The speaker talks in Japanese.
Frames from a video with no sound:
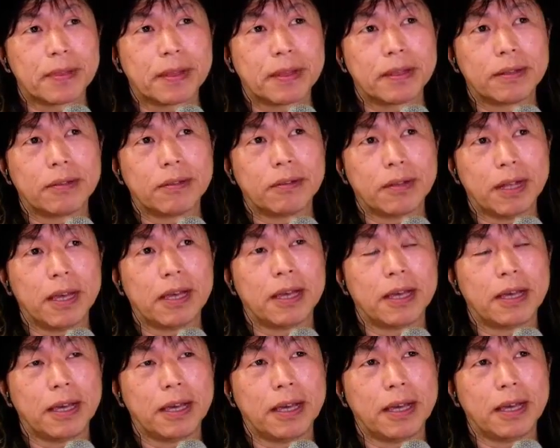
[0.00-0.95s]
のね、
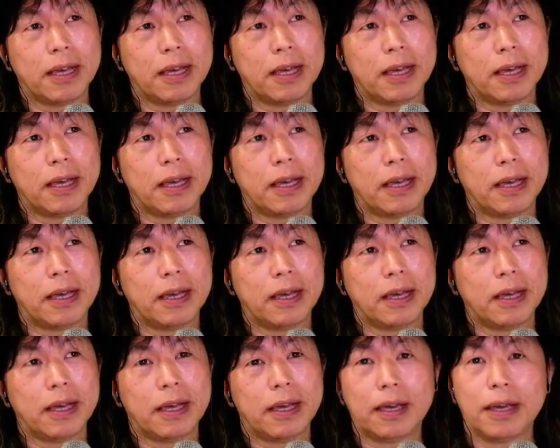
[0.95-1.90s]

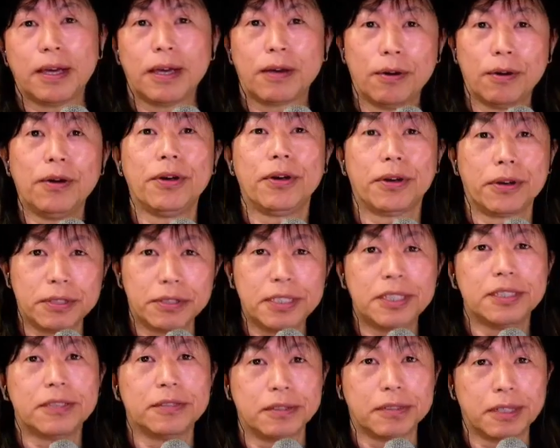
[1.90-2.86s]
えー、紅葉の
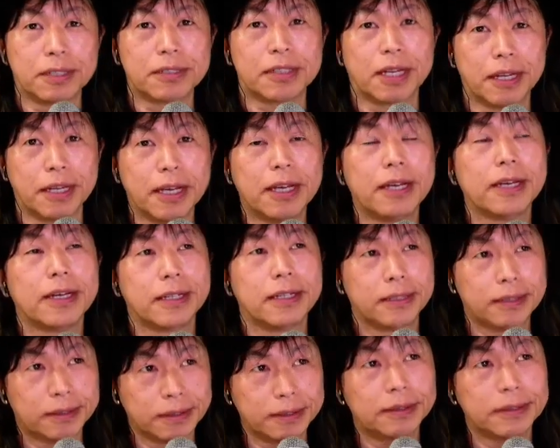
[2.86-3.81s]
シーズンですかね、
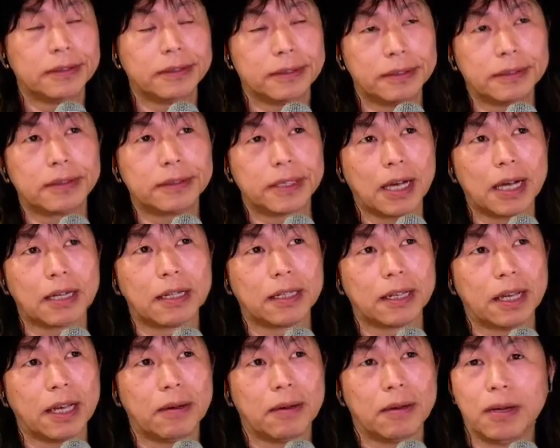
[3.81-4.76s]
うん、感
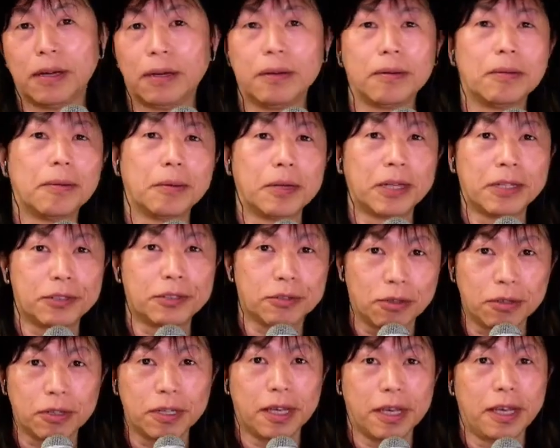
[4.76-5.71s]
覚をねす
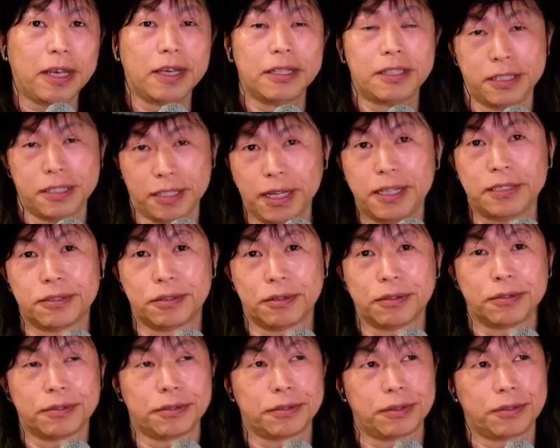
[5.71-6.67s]
ごいええしねそ
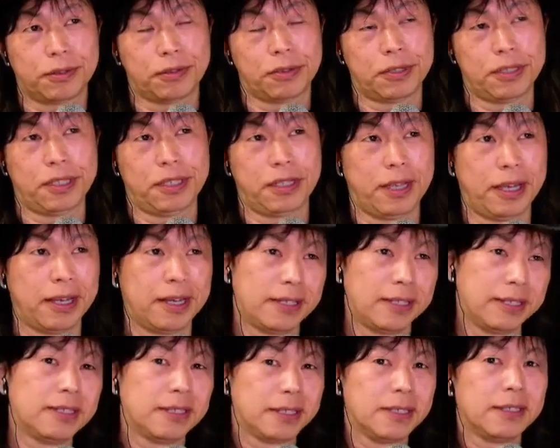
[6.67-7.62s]
の時って
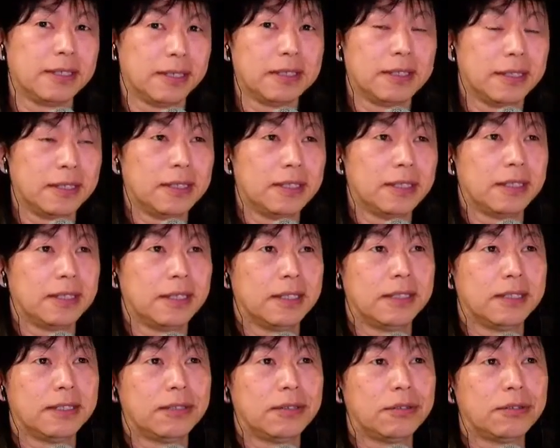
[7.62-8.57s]

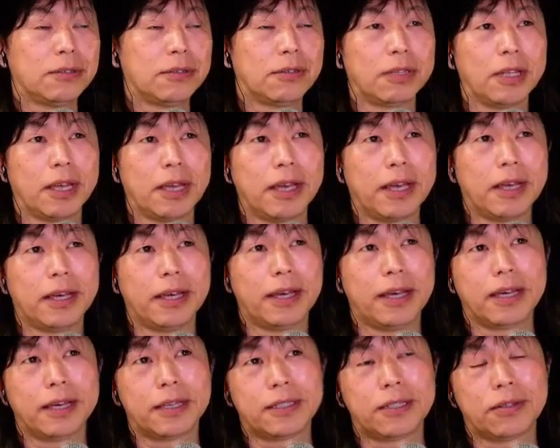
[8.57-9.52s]
そういうとこで、
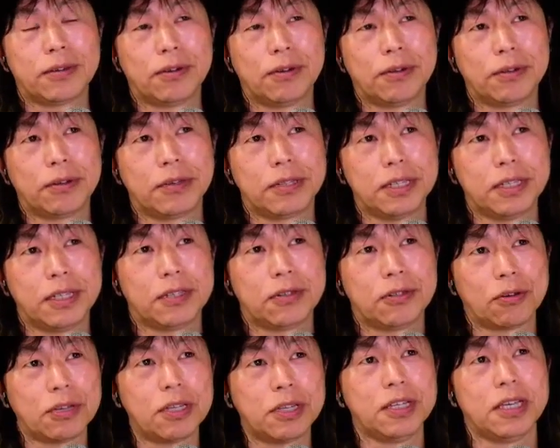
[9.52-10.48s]
えー、気候のいい
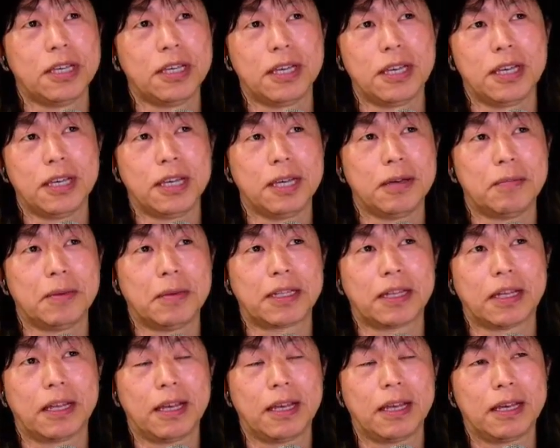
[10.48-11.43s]
時に、えー、ま
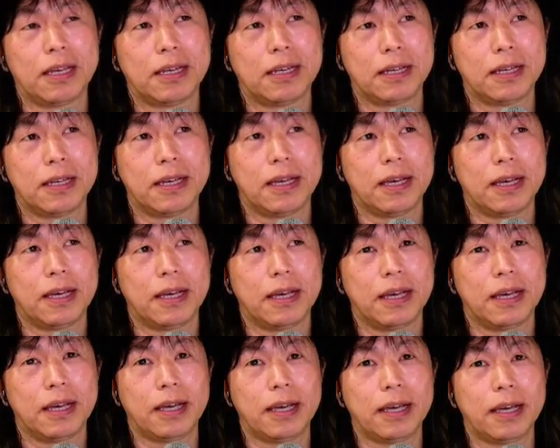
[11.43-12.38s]
たね、
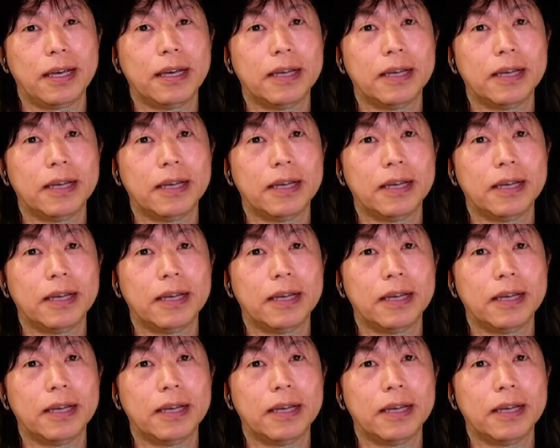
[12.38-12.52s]
えー、